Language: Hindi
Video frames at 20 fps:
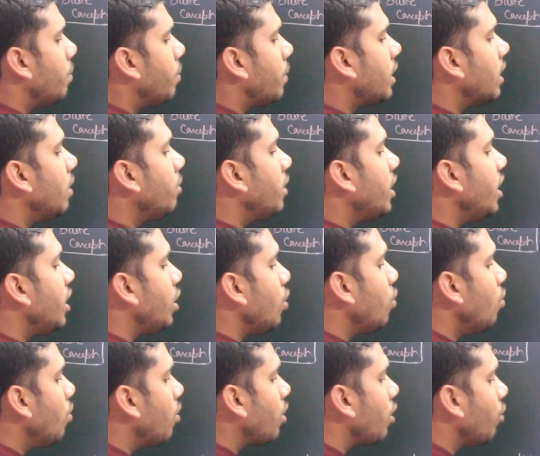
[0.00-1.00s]
मतलब कि
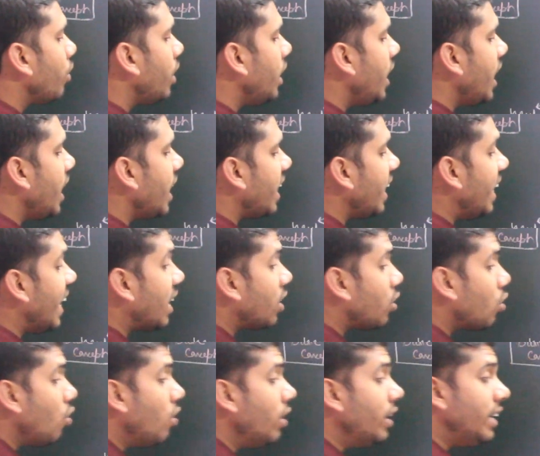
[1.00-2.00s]
क्यों क्योंकि ये एक
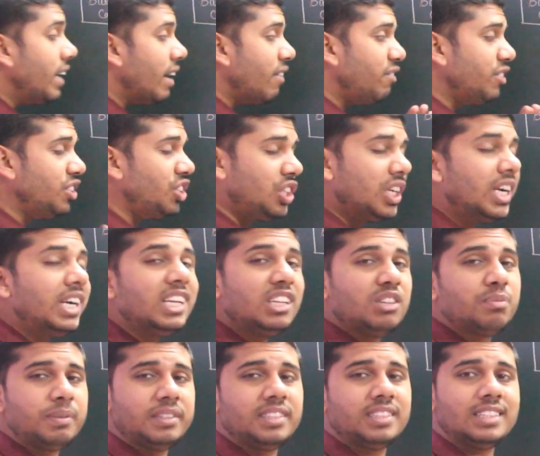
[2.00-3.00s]
इलेक्ट्रॉन डेफिशिएंट
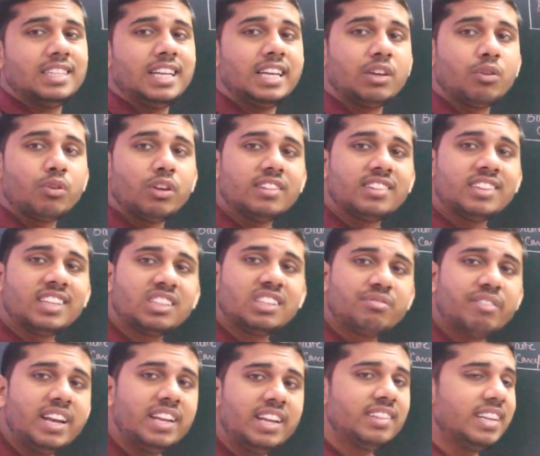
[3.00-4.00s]
स्पीसीज है क्योंकि
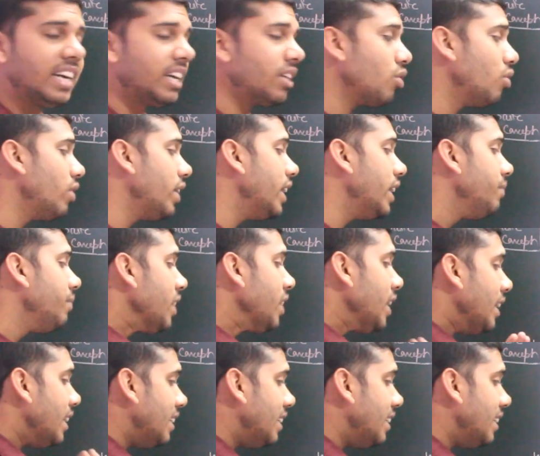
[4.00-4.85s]
सिक्स वैलेंस इलेक्ट्रॉन है